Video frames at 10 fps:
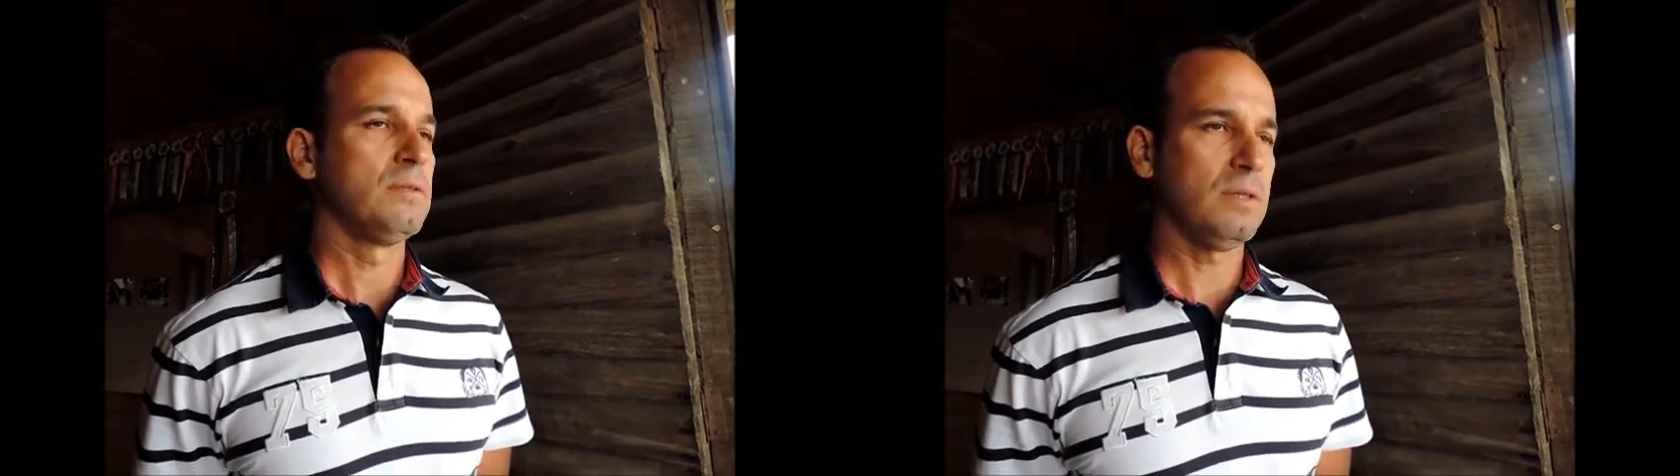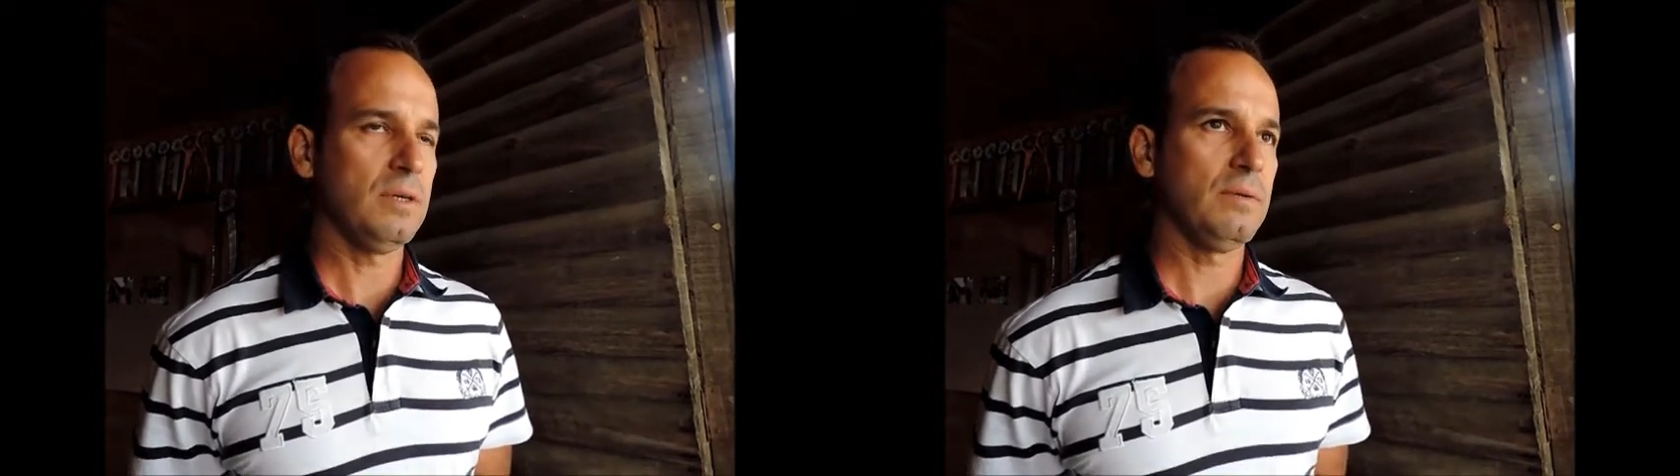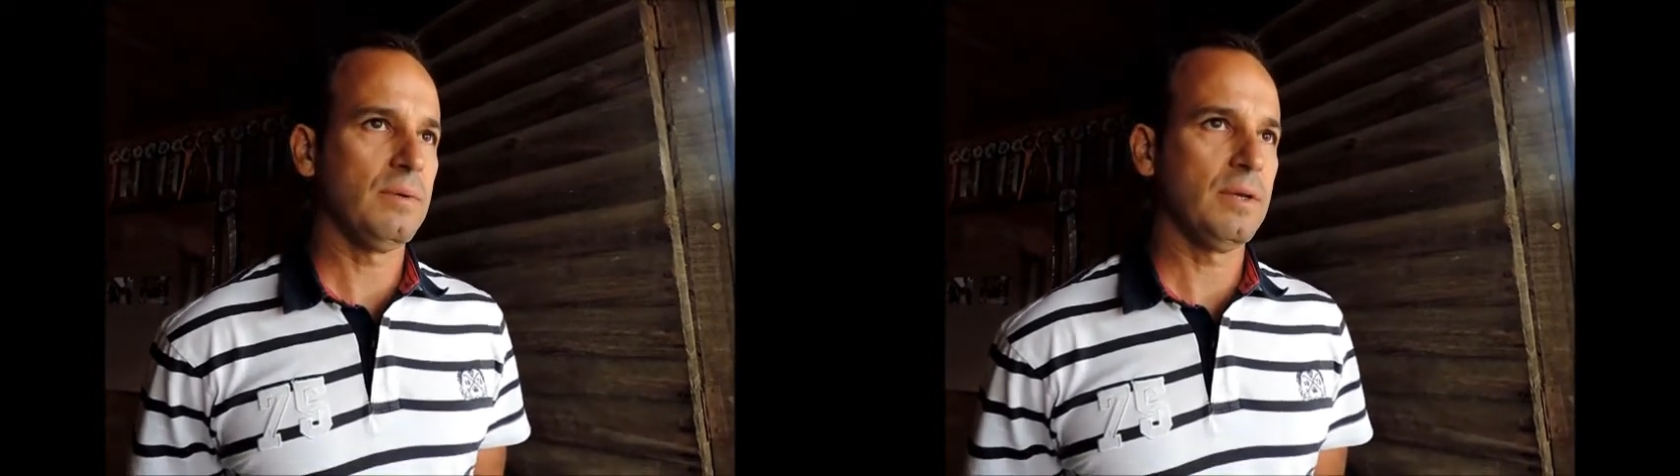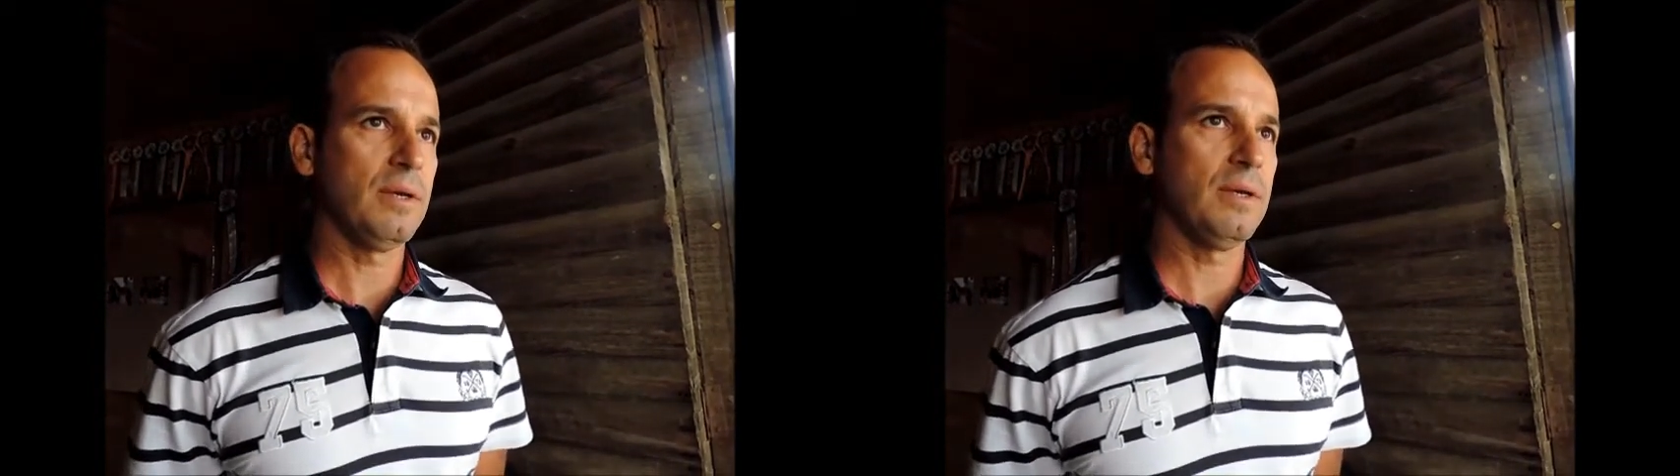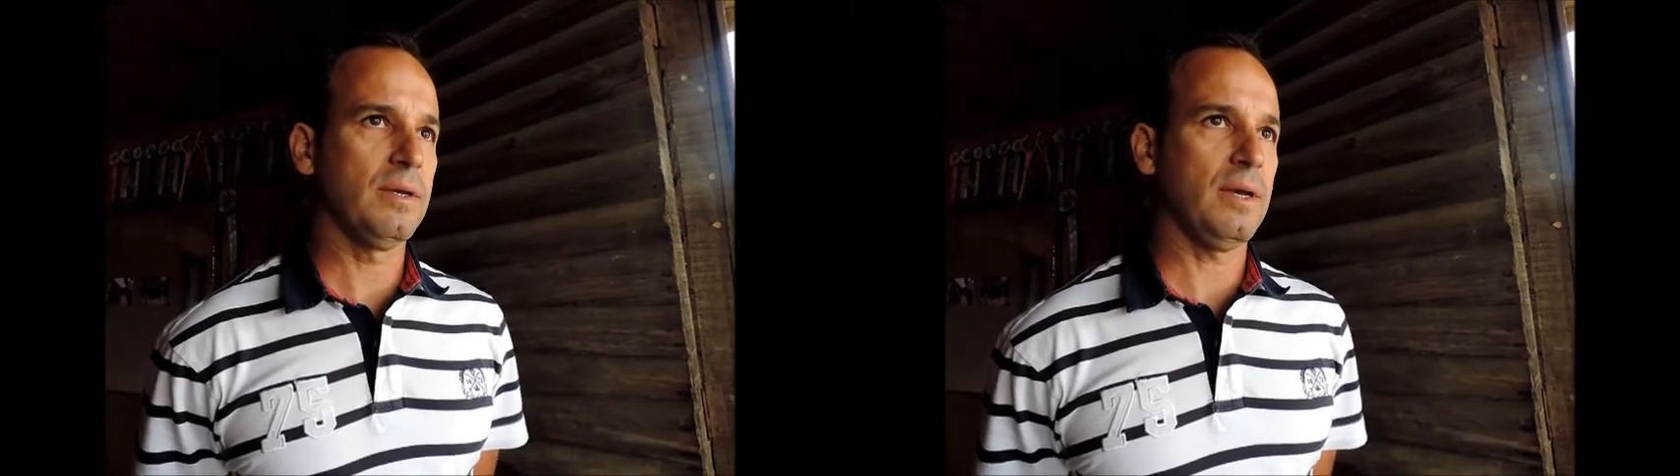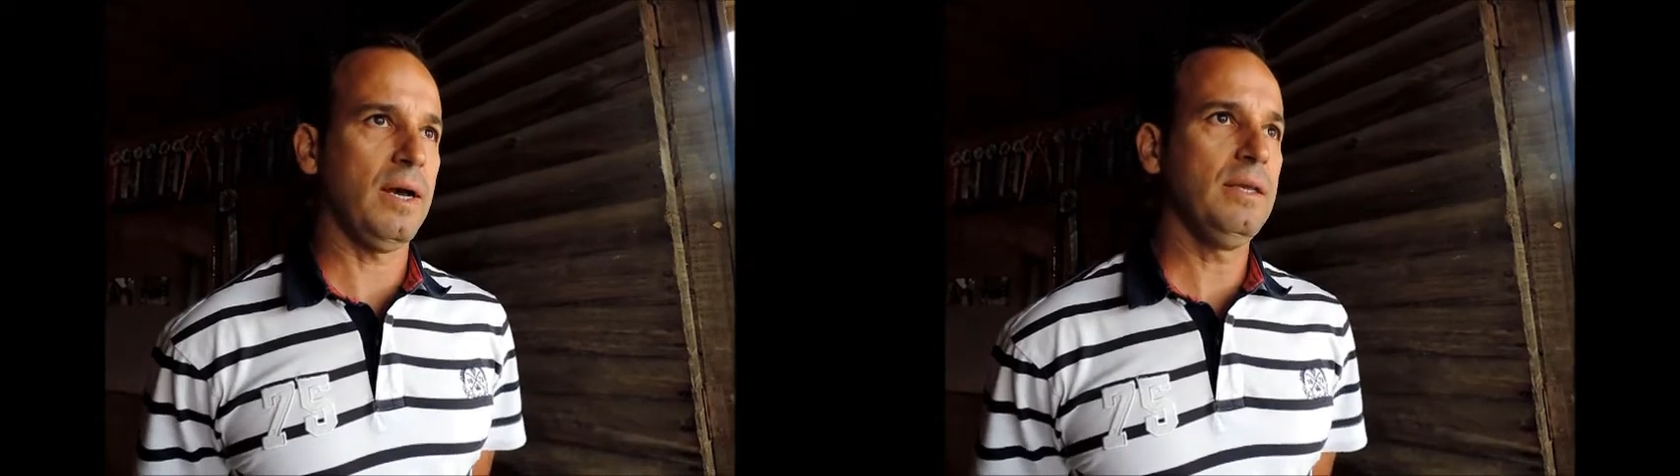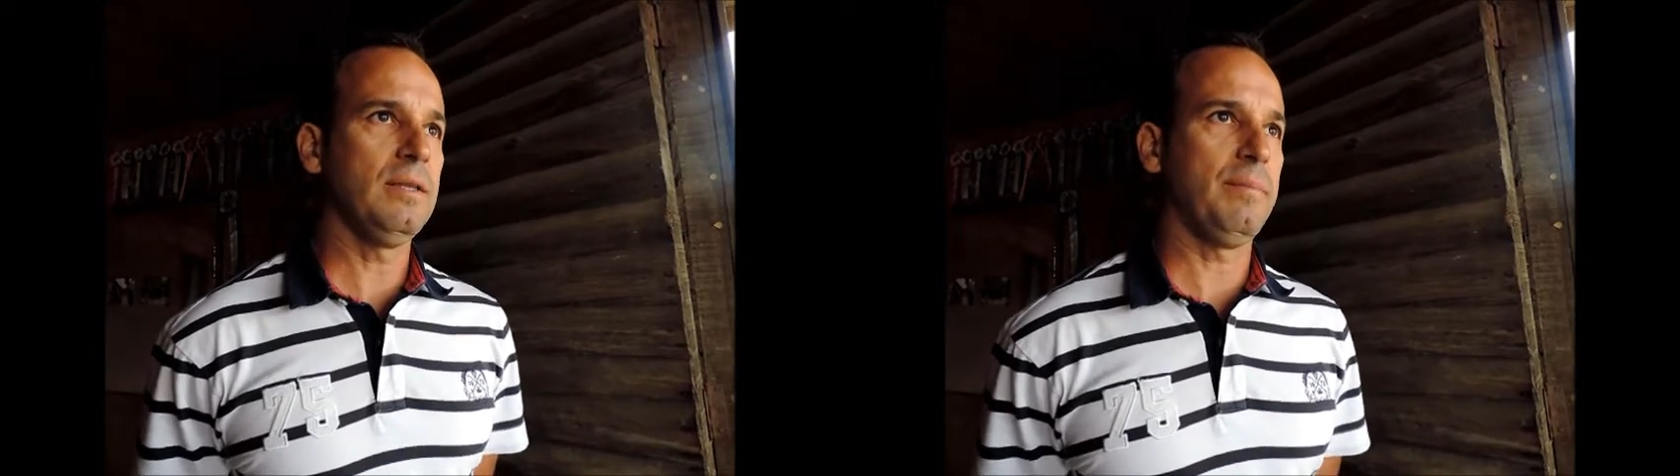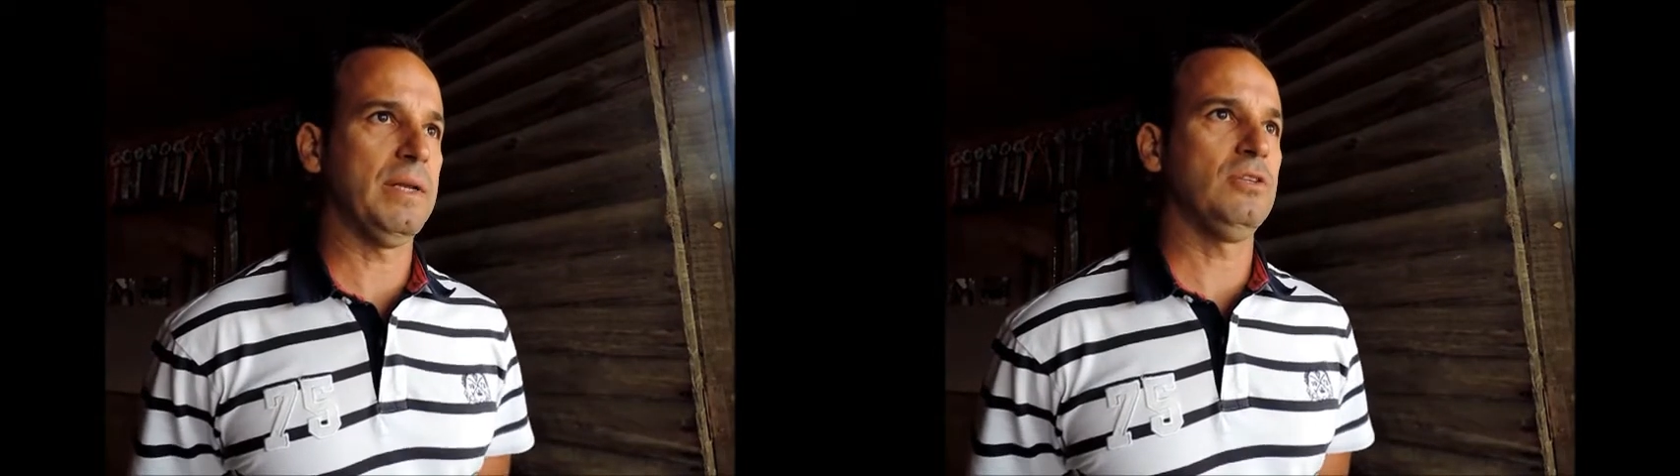Sim, eh,
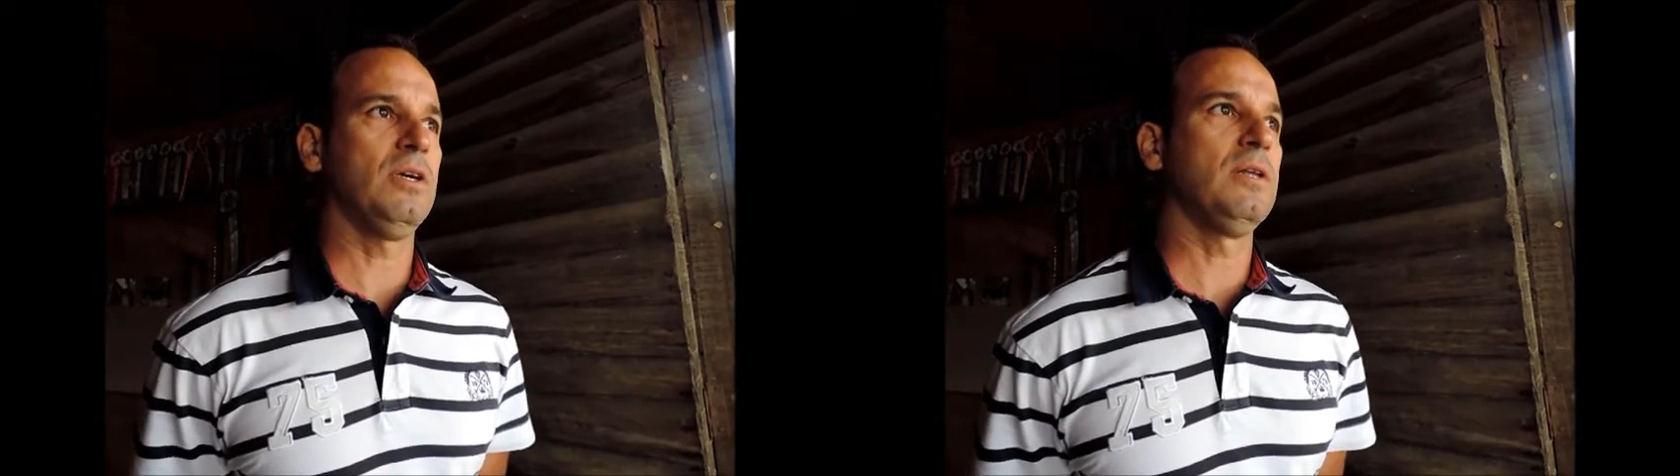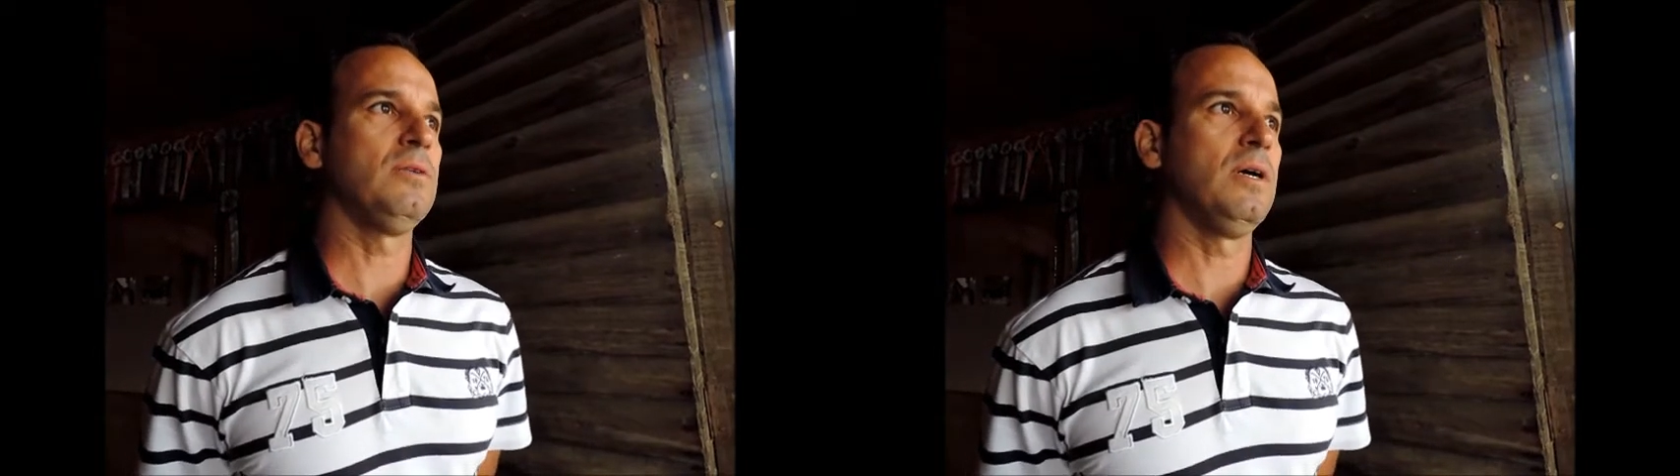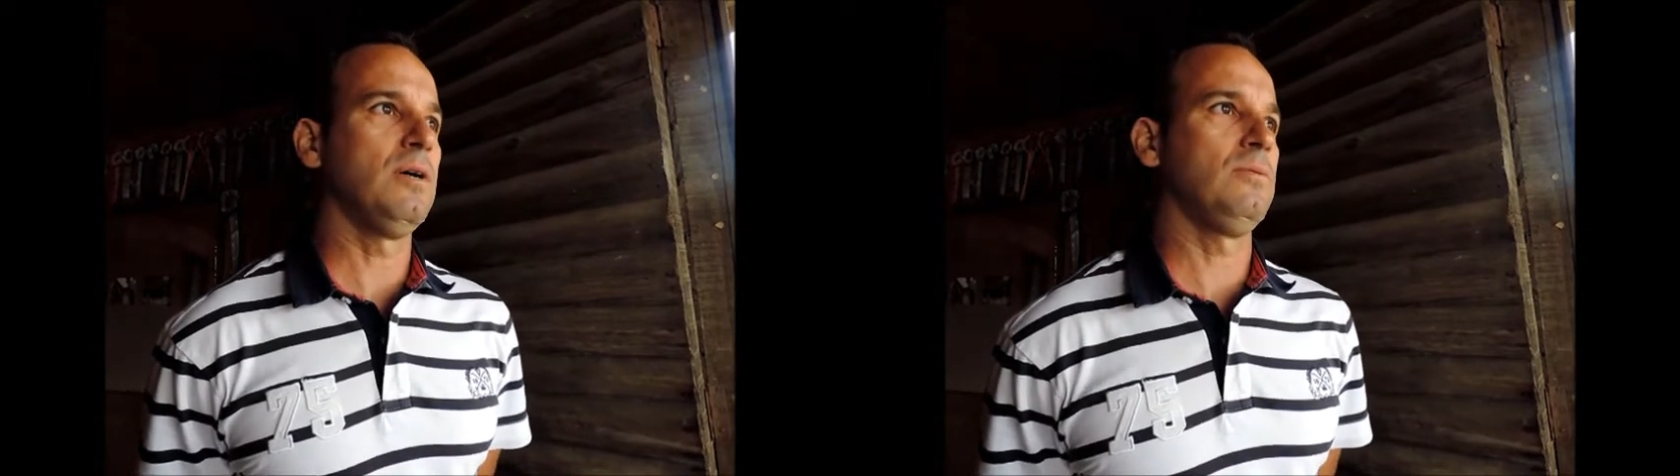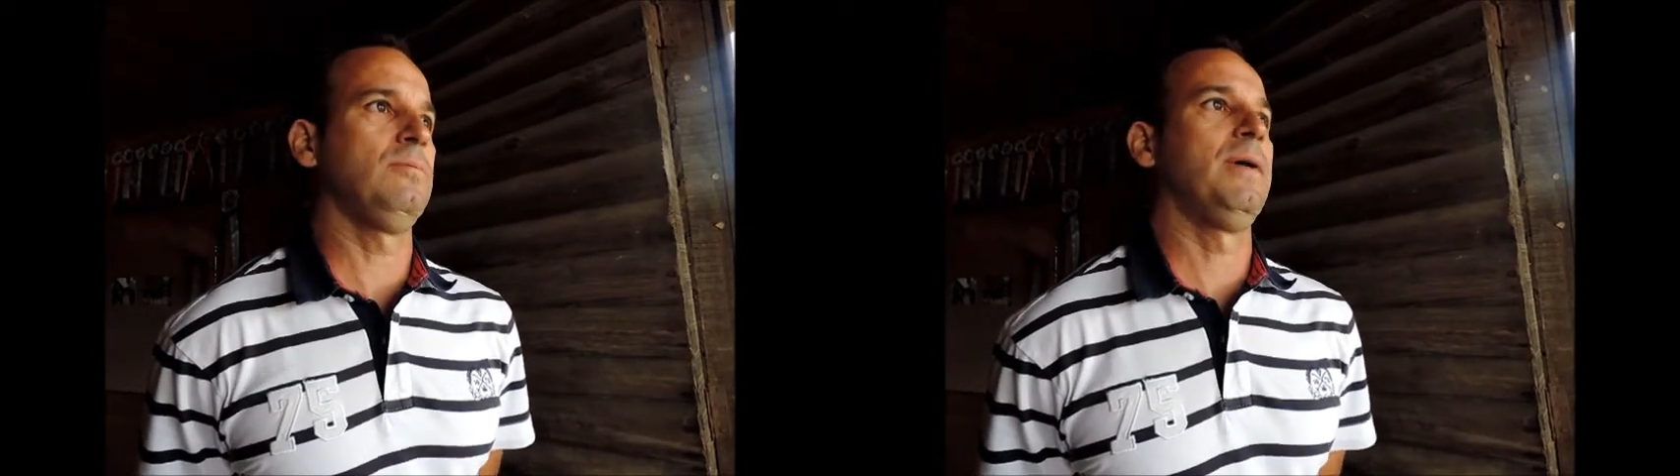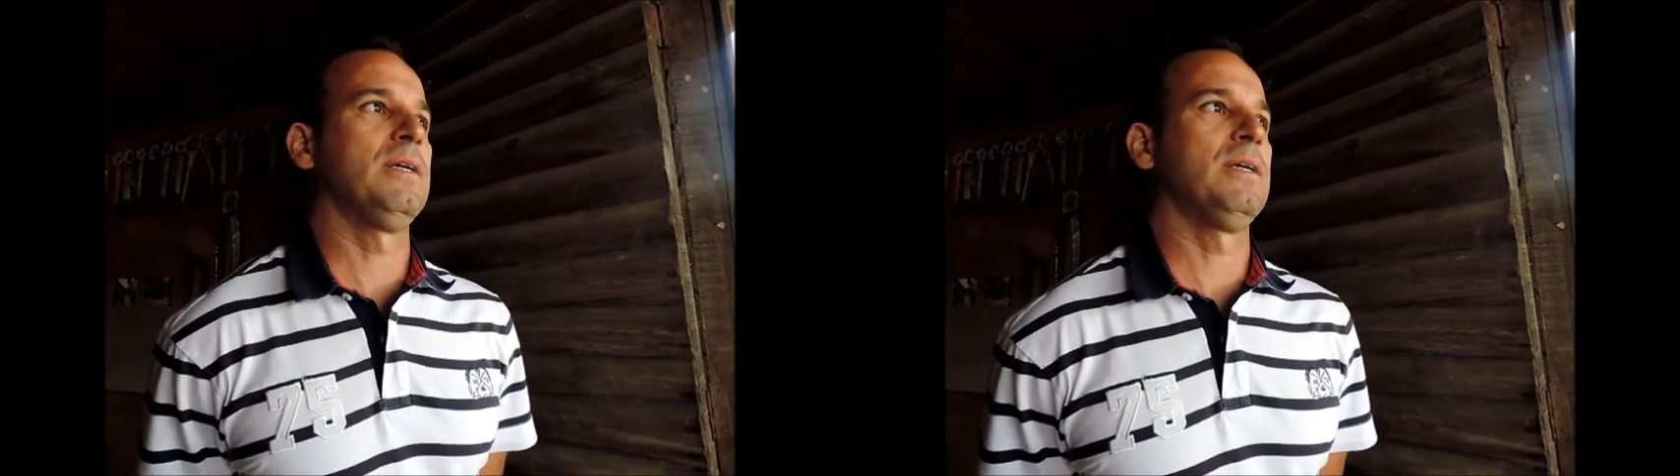ainda para este ano não,